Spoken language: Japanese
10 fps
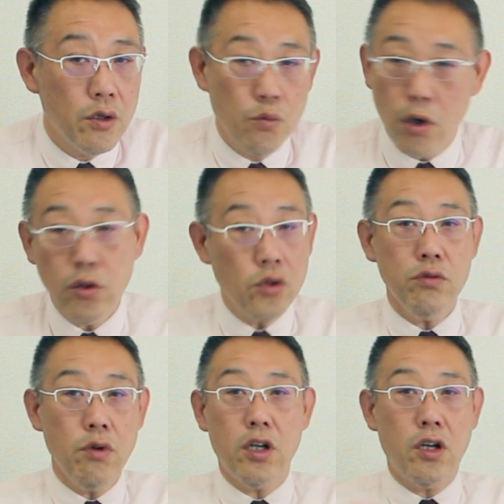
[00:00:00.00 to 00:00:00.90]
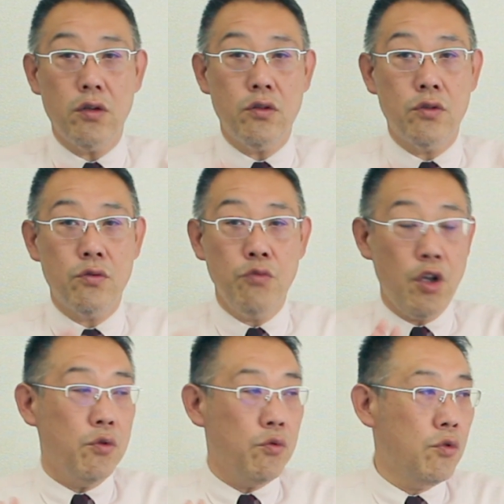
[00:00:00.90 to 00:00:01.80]
私は
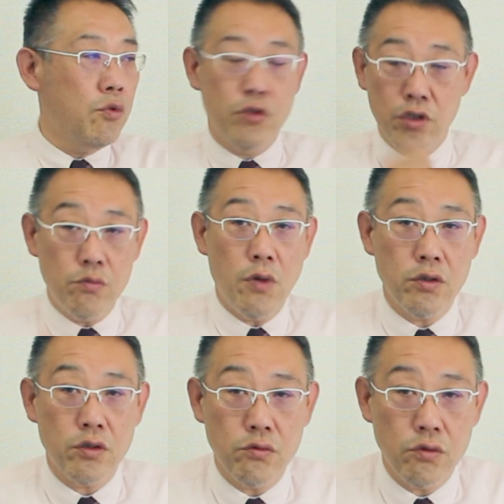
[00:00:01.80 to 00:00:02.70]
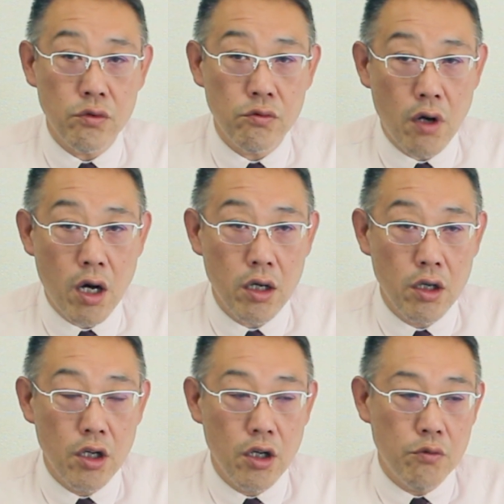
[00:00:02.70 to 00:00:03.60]
ね、うちのマンションは
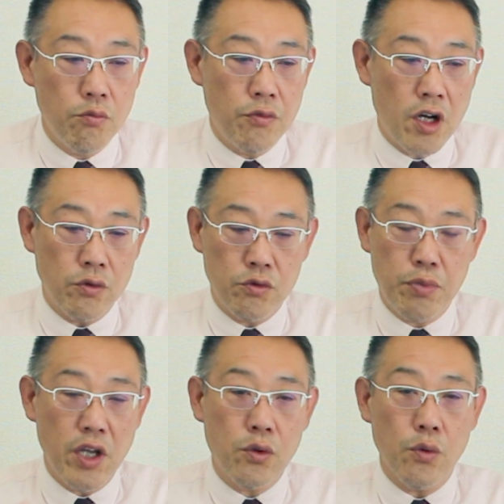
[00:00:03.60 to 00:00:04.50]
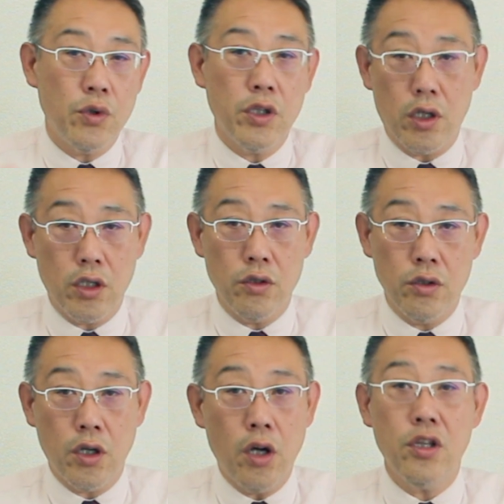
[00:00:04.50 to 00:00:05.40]
あのペット不可だから
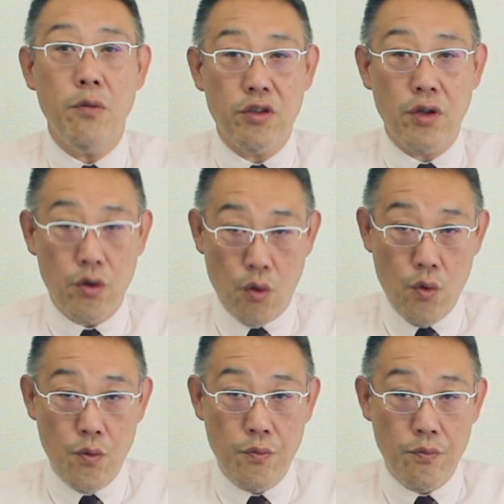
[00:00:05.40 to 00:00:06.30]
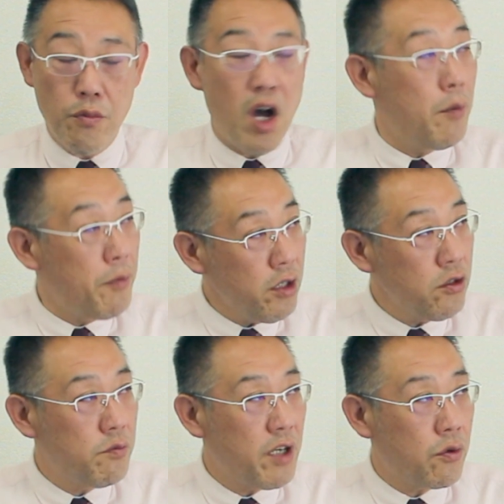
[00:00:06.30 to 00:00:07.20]
飼ってませんよ。まあ
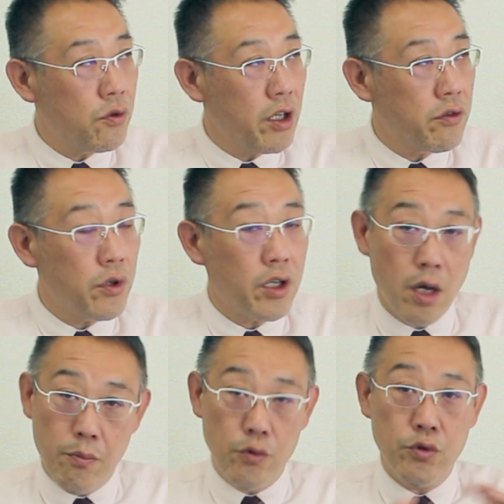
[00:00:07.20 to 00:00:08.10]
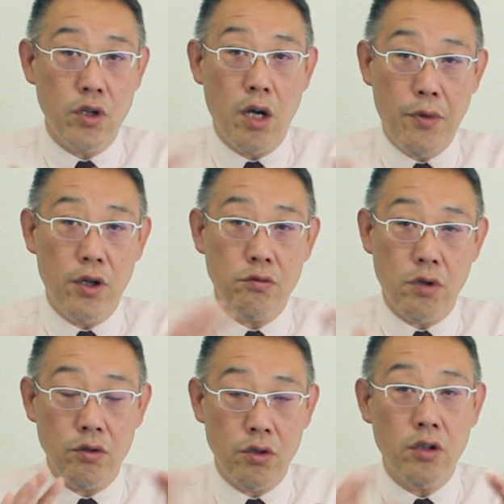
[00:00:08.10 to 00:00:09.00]
アパートの場合このケース多いかな。うちのアパート
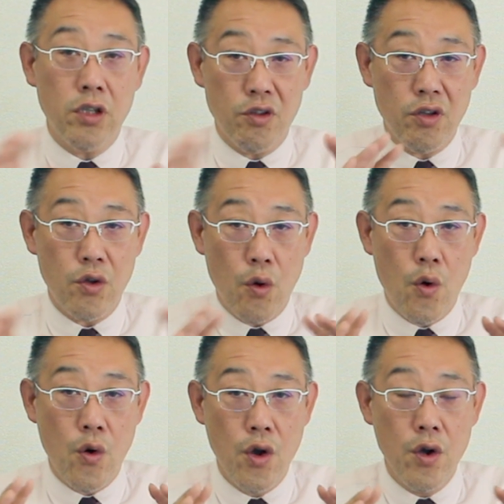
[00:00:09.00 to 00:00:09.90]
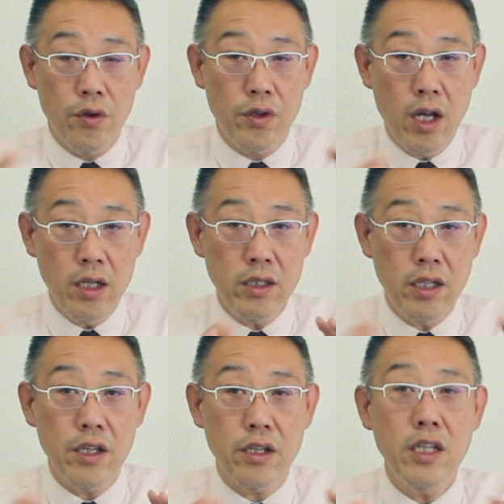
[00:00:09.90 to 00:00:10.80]
は飼ってませんよ。なん
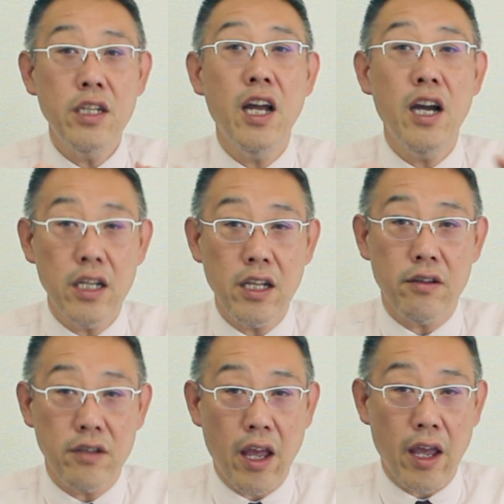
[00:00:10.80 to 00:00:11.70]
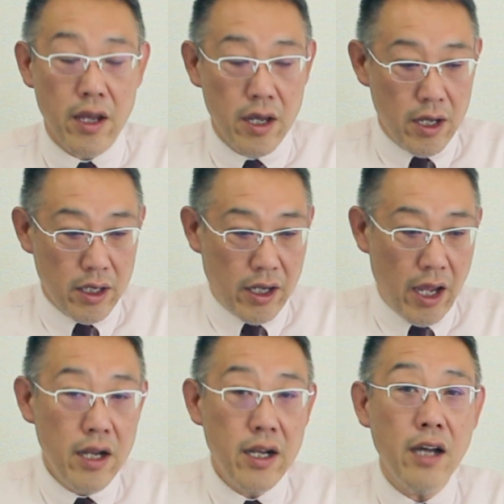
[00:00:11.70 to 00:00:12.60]
て言いながらですね、
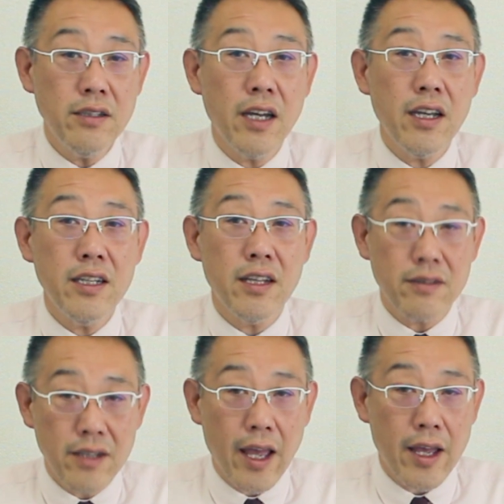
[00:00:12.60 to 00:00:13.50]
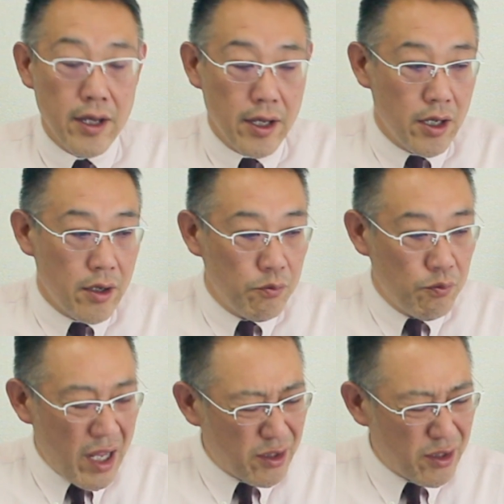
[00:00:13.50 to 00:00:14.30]
玄関先にですね、ま